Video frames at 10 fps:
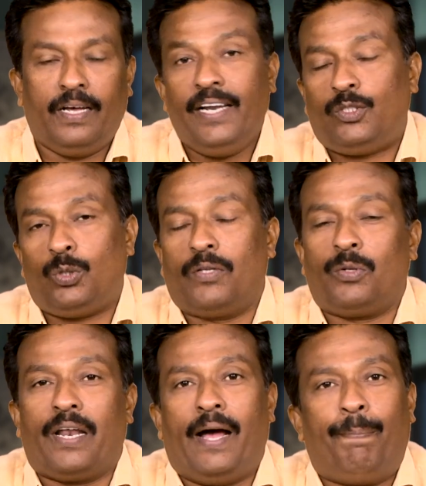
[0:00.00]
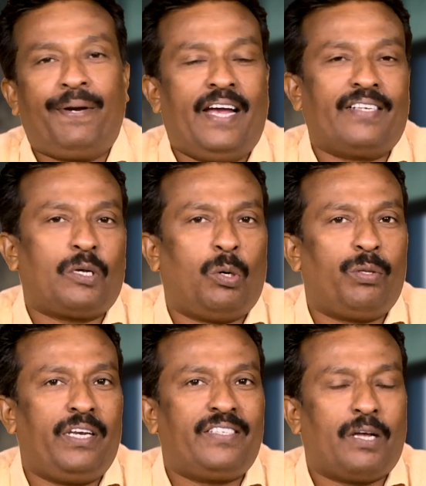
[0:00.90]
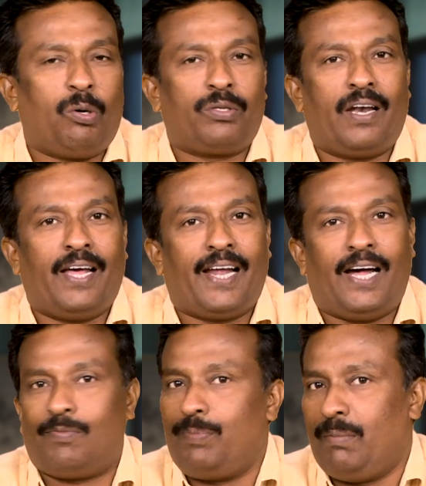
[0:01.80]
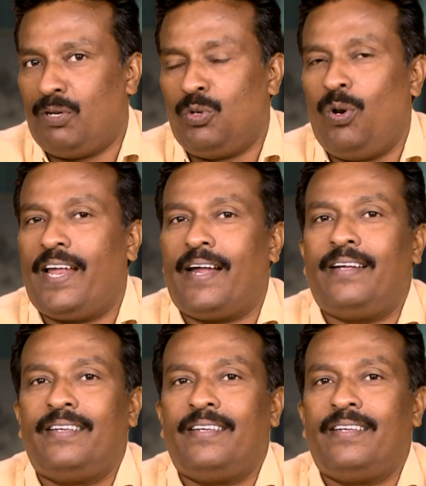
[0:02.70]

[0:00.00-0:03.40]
క్రీస్తునందున్న ప్రియ సహోదరి సహోదరులారా ఆత్మీయ బంధువులారా